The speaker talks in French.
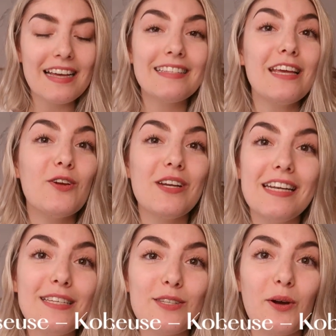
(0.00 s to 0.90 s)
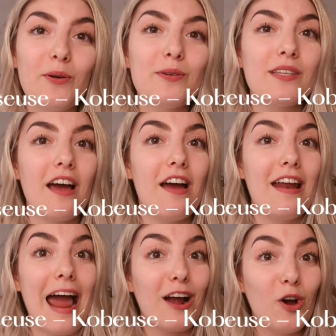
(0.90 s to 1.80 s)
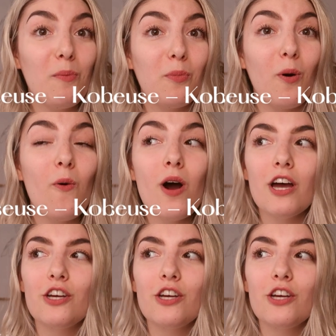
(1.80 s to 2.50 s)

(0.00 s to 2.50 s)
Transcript: C'est une liseuse, euh, la Kobo.